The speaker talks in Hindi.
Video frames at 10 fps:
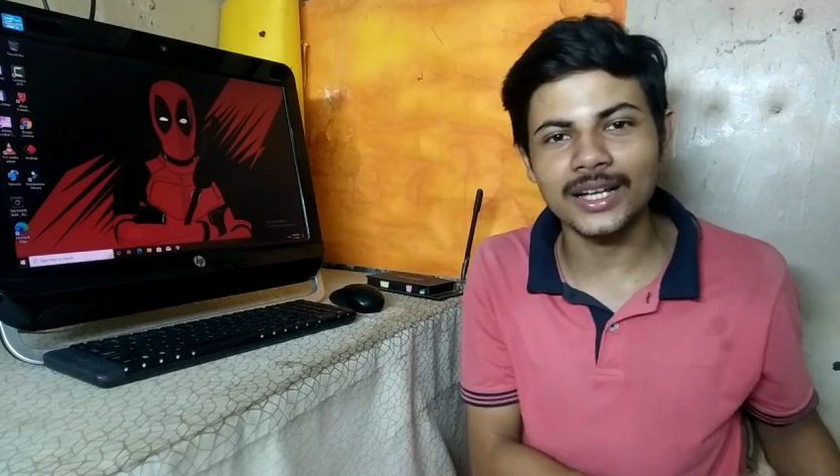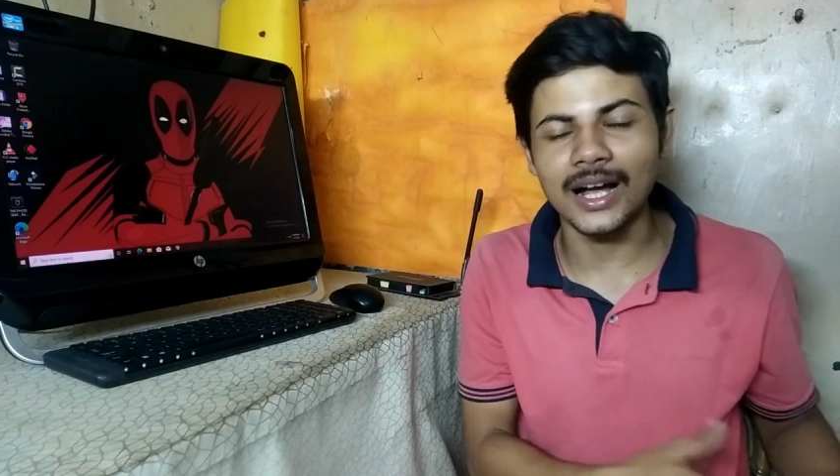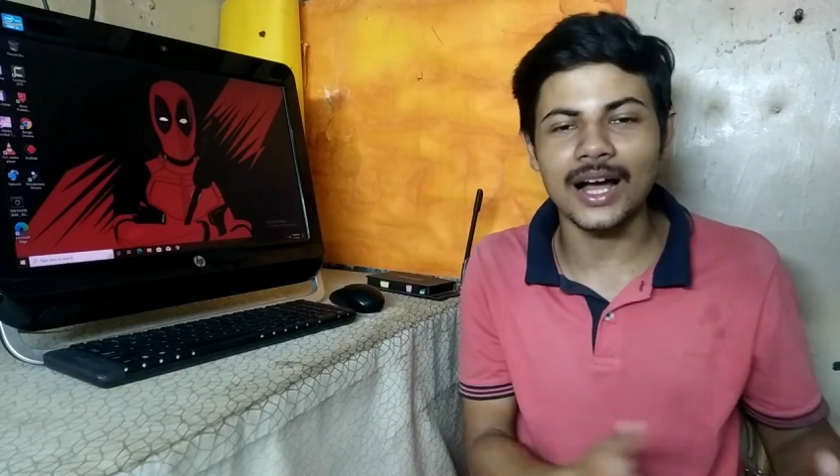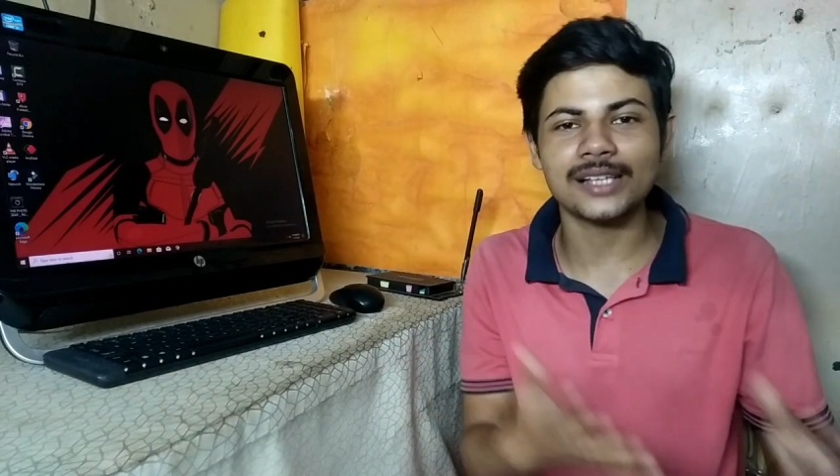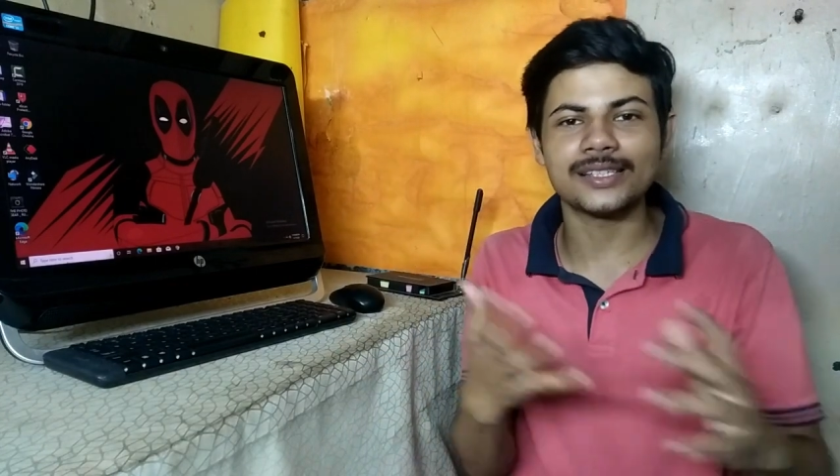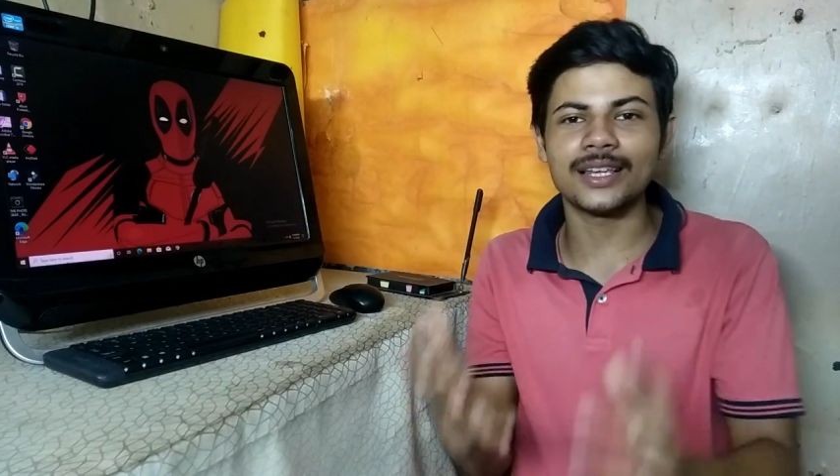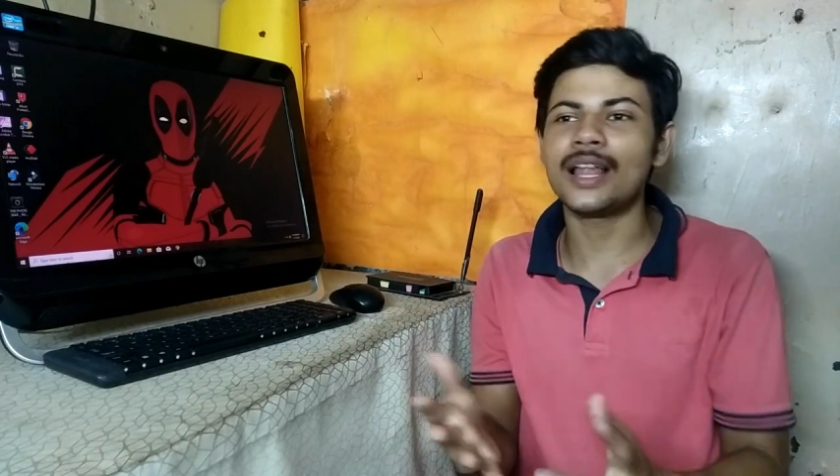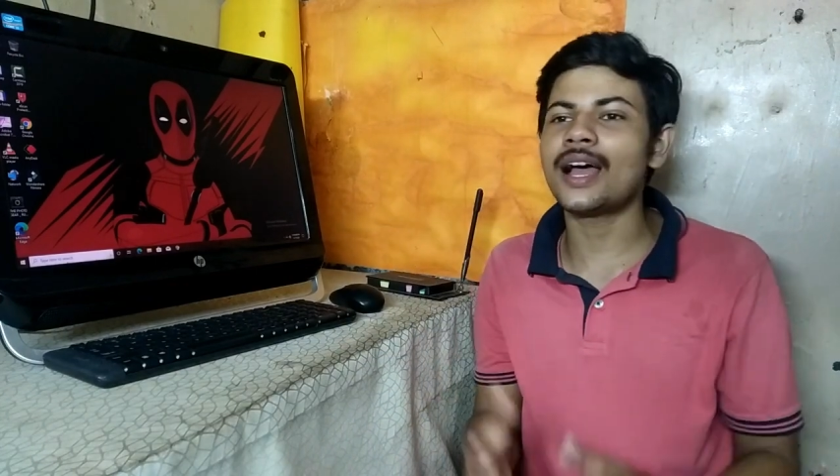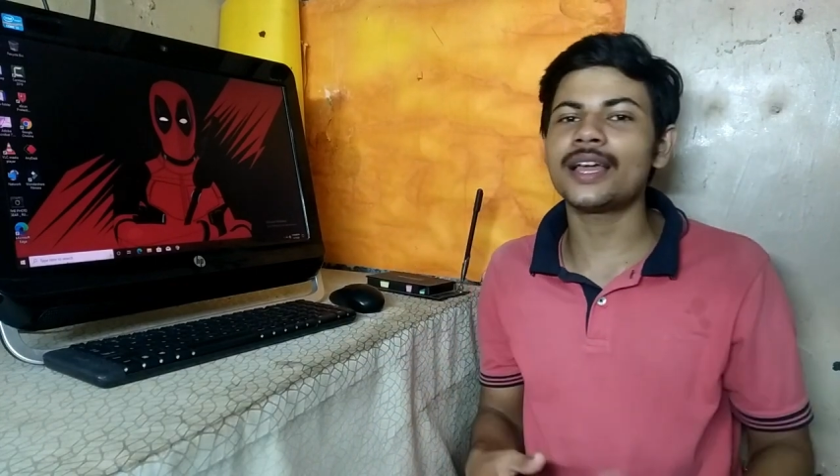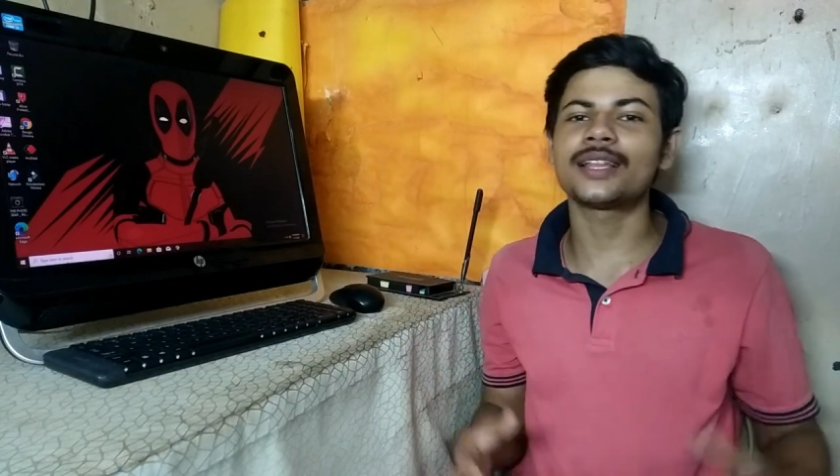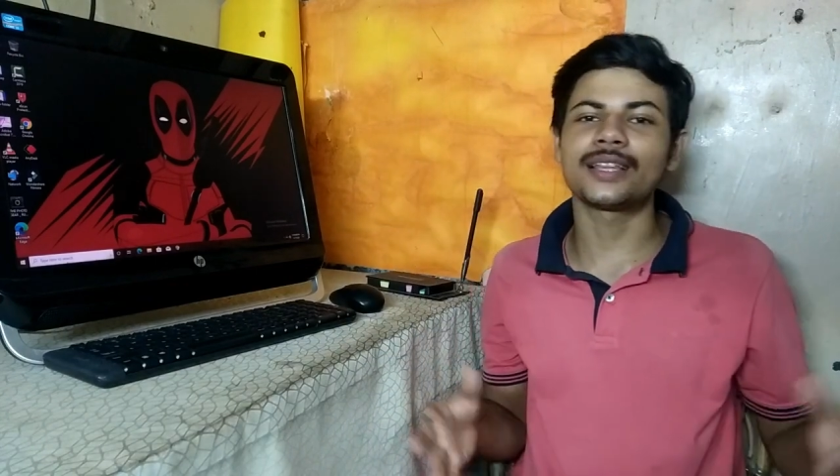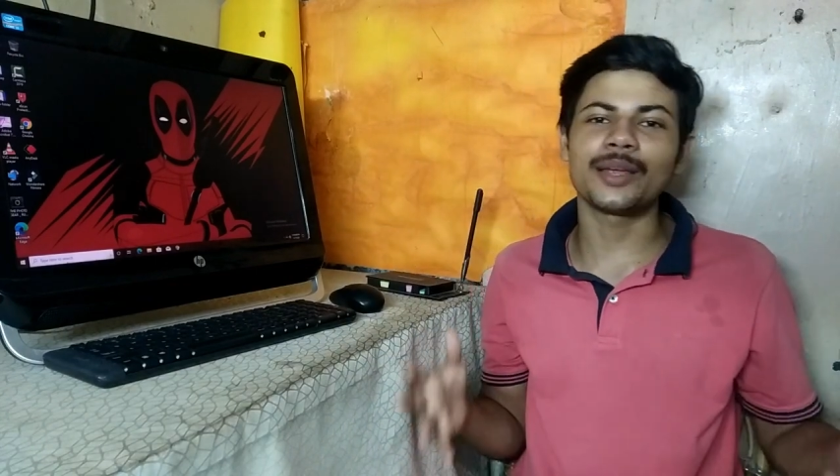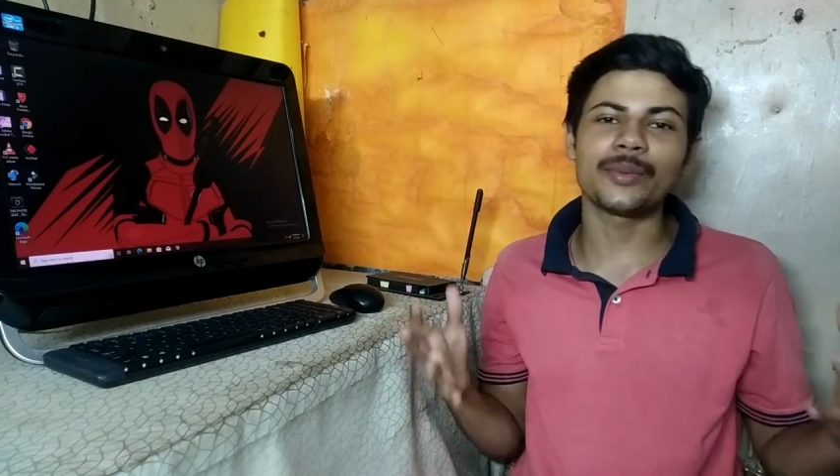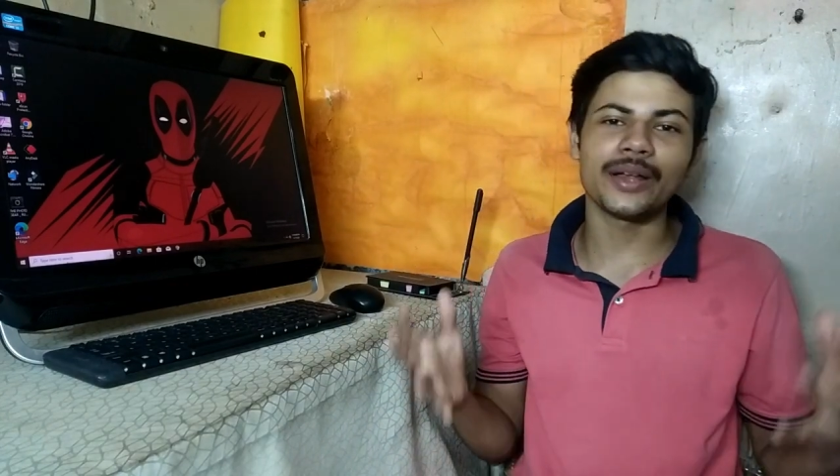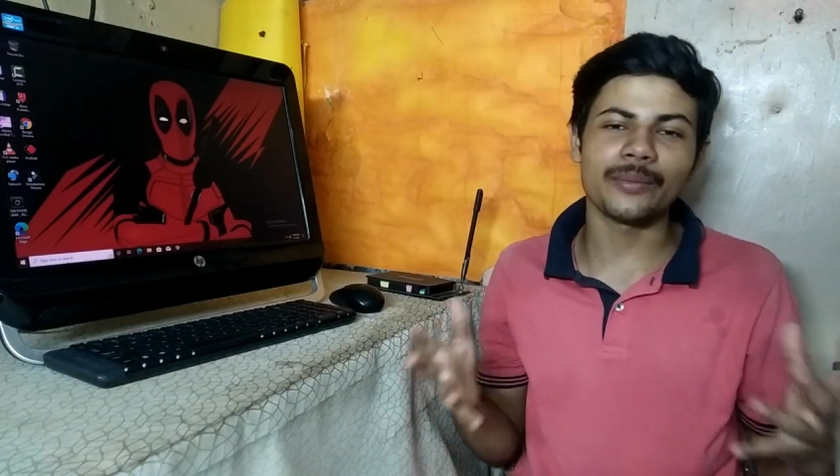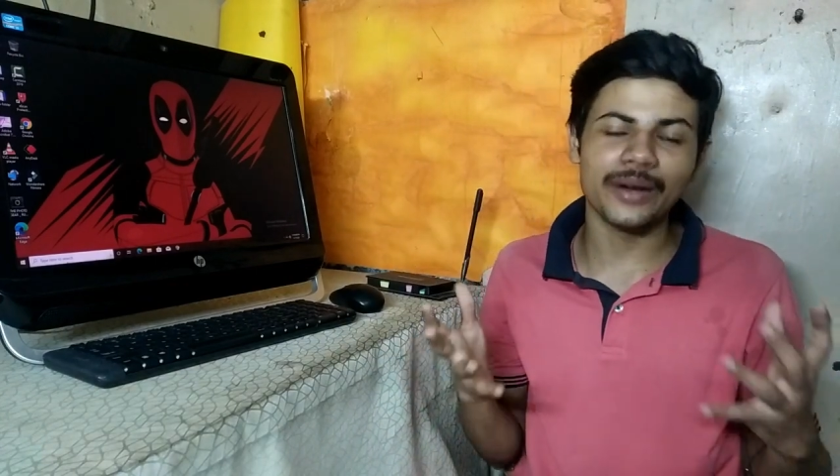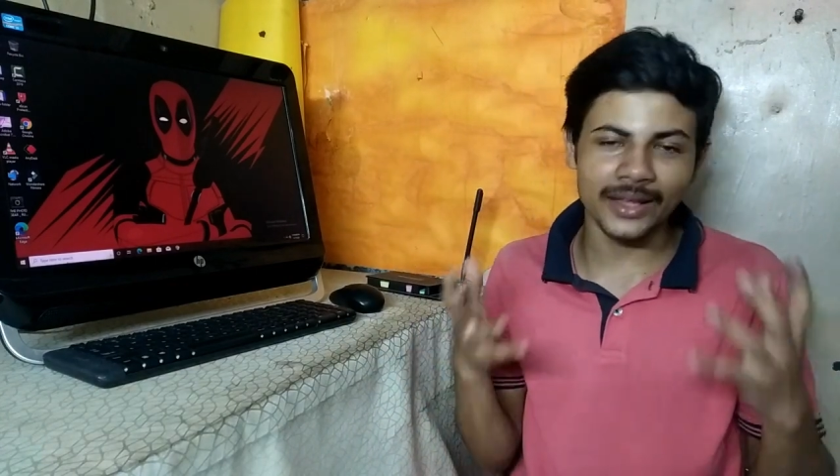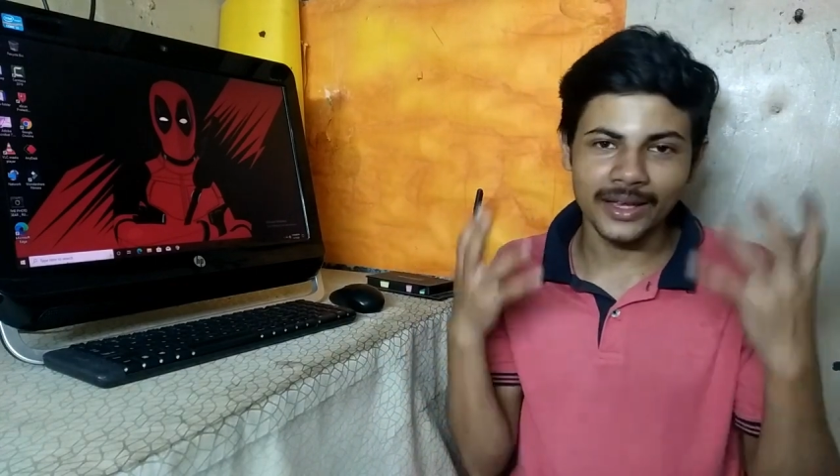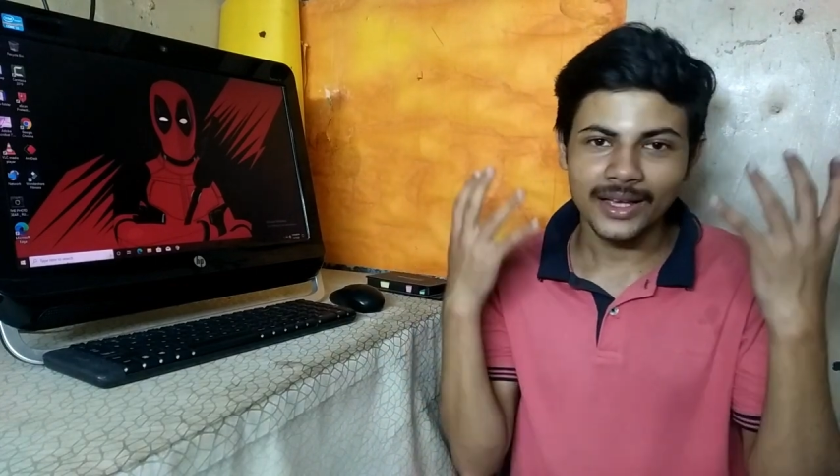कहाँ से लाए इतने बड़े बड़े